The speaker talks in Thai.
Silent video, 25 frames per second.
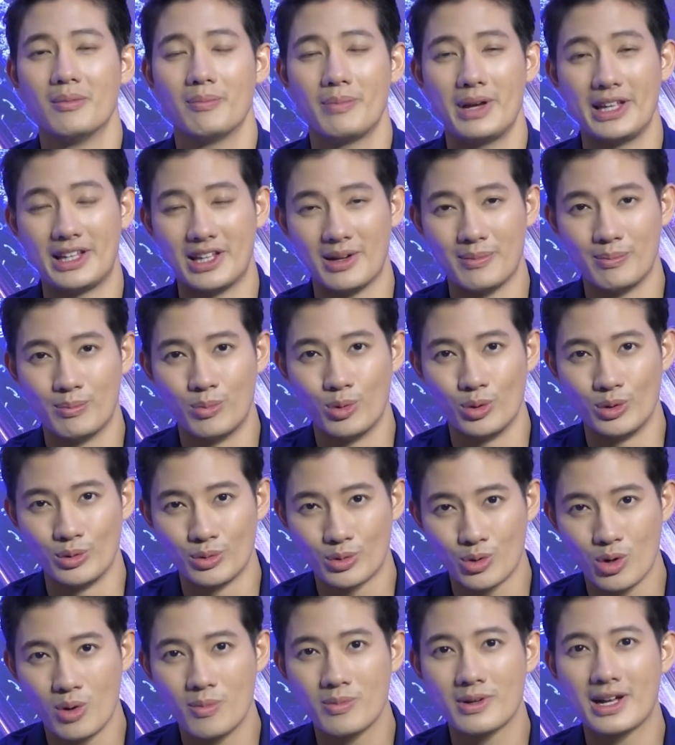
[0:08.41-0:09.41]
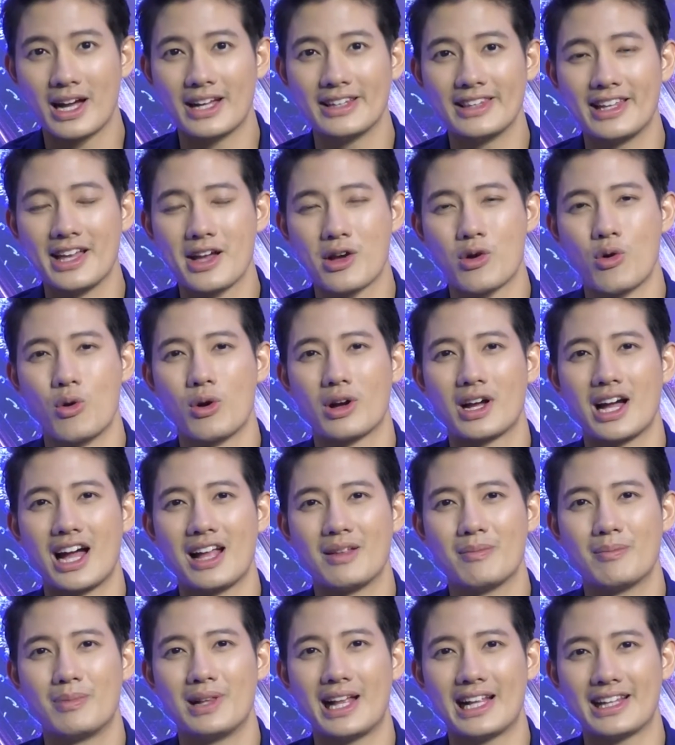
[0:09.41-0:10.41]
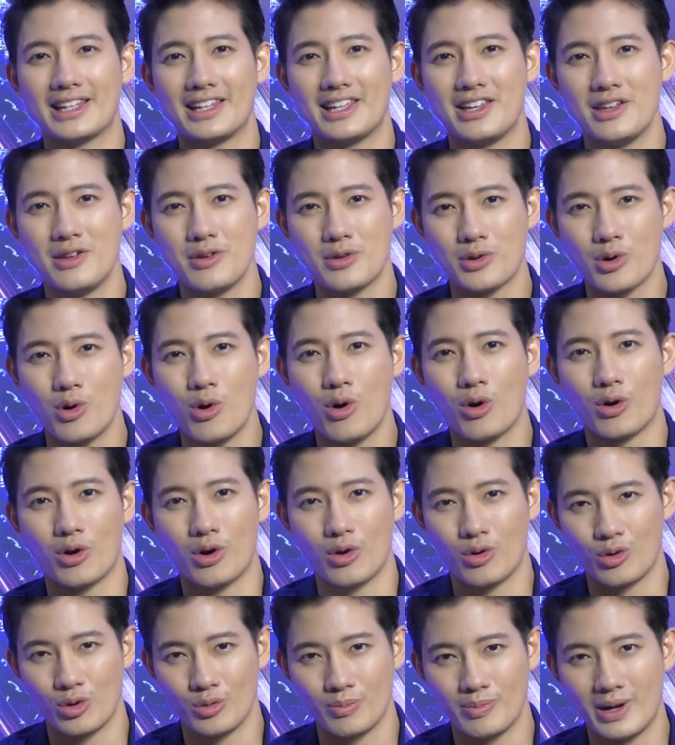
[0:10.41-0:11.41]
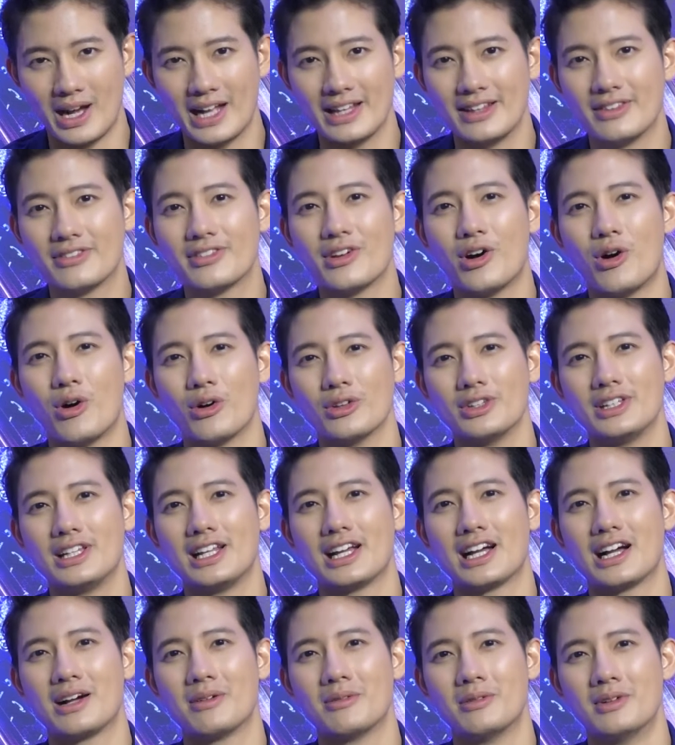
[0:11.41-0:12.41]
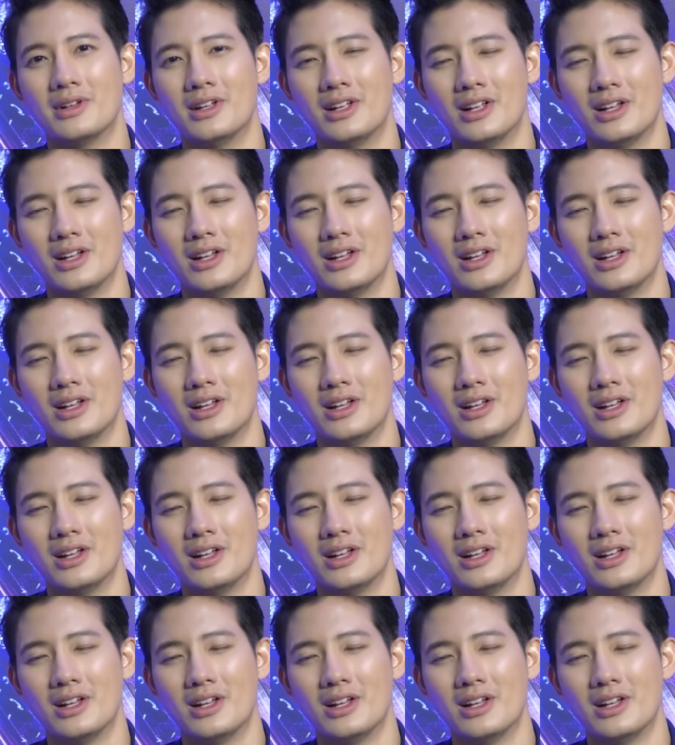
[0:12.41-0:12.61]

ไปทำบุญร่วมกันในโครงการ Blood Hero ของคุณพันสองนี่แหละครับ